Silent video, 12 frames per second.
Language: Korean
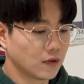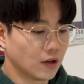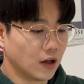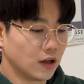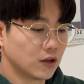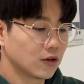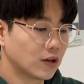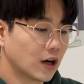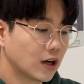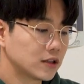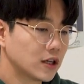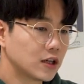네,
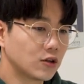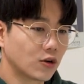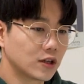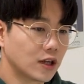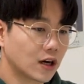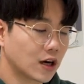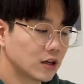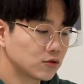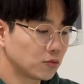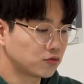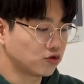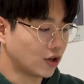이러다가 책을 넘기다가
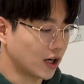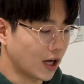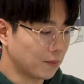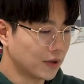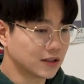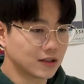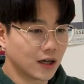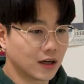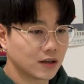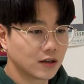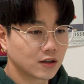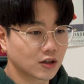좀 중앙이 안 맞는다.
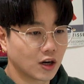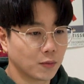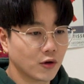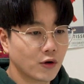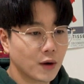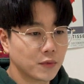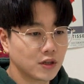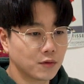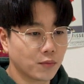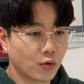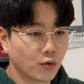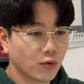그러면
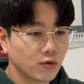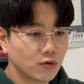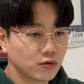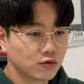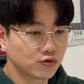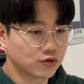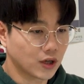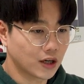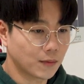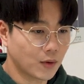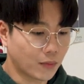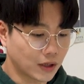화면을 보고
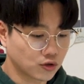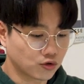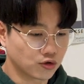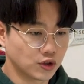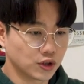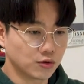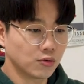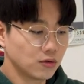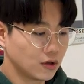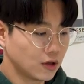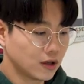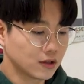중앙을 한번
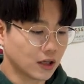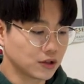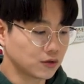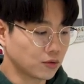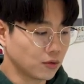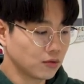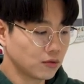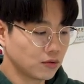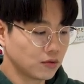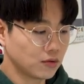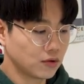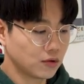맞춰주시고 다시 또
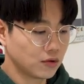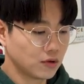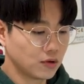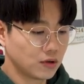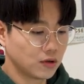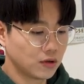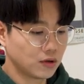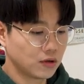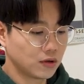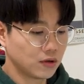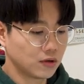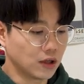
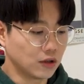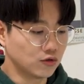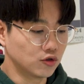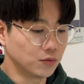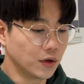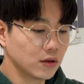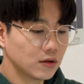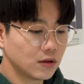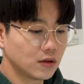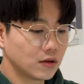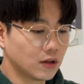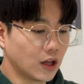네, 누르면
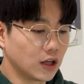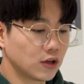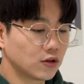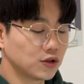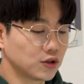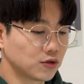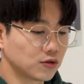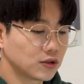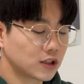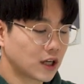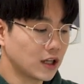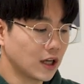네, 이런 식으로
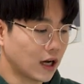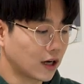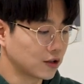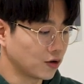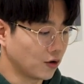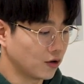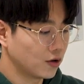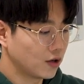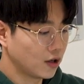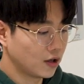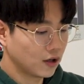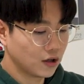스캔이 알아서
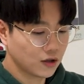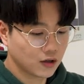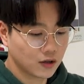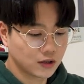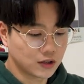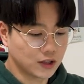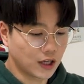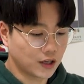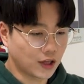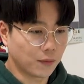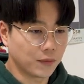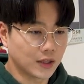진행이
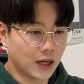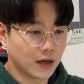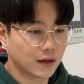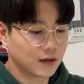됩니다.